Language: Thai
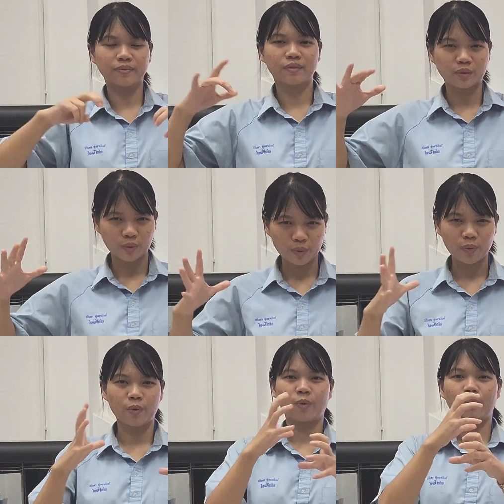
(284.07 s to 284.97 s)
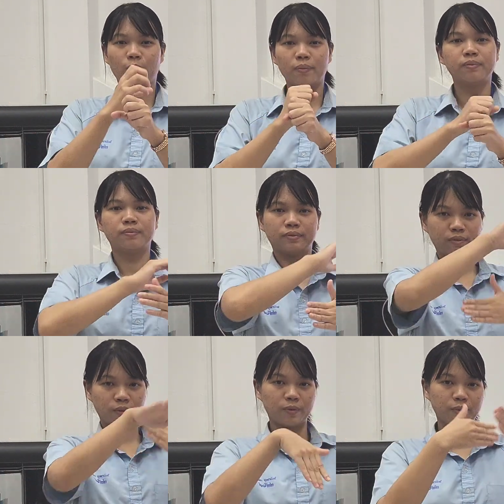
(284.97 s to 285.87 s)
รุปผลการวิจัย
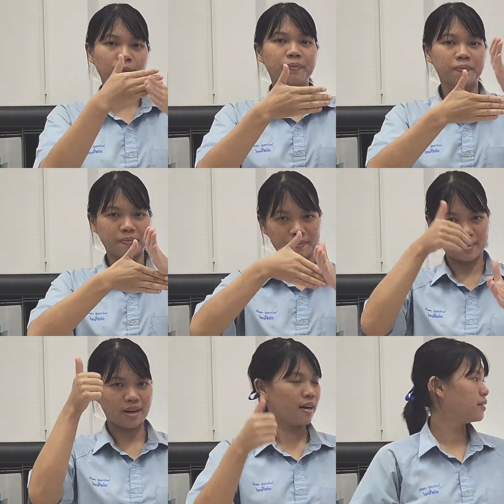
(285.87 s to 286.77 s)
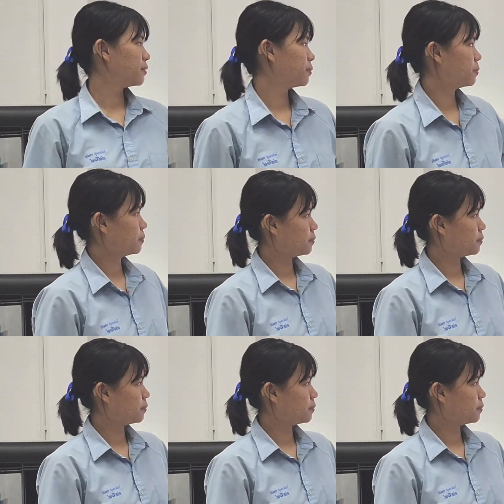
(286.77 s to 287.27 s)
ค่าที่ตรวจวัดได้ทั้งหมด